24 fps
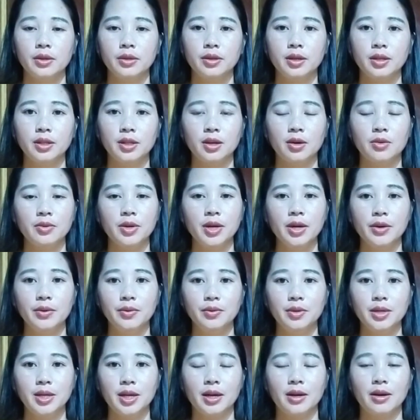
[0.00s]
nhớ trâu nên
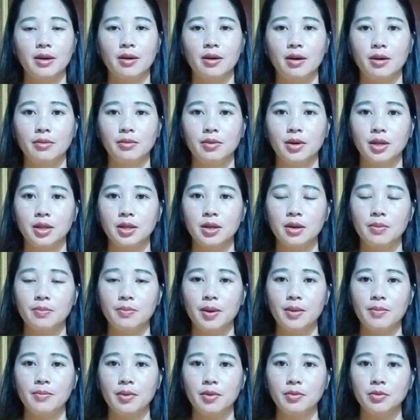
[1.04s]
nú niệm nọ và do
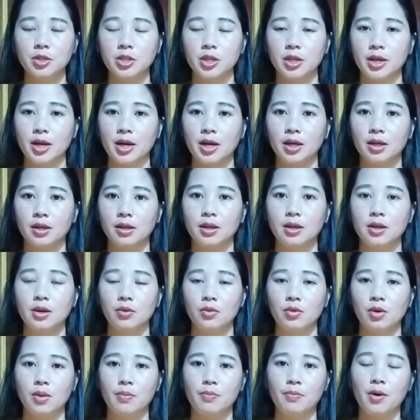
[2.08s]
bên mông sợ đời
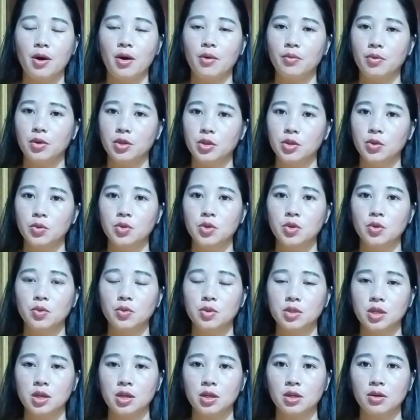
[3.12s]
và bỏ quần tù rủ
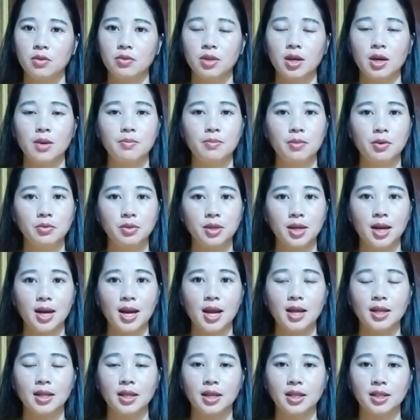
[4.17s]
cho trong tận mông nhà
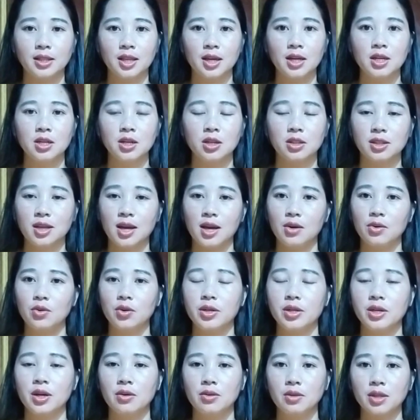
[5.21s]
la để ta ra thả
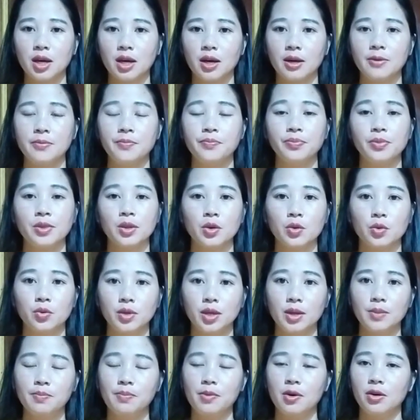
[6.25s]
luận trong tàu cú
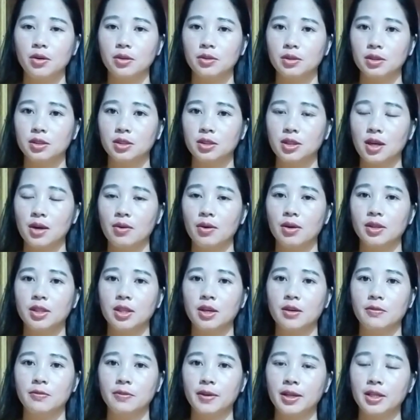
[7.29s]
dính bỏ tàu hay
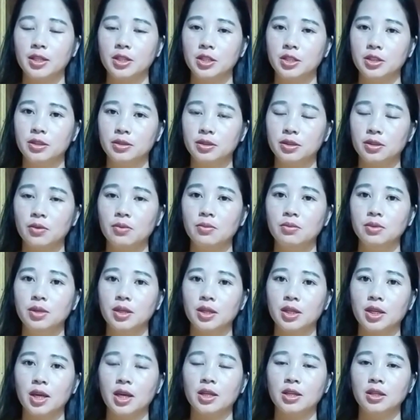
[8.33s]
tiền phình
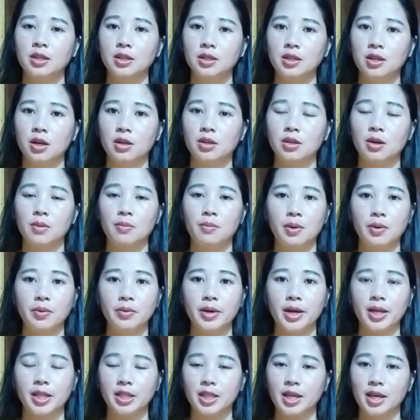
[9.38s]
chống dạy dính cho cho
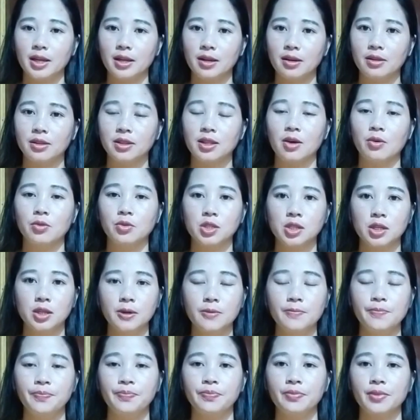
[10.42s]
mông là tiên nòn tàu xứ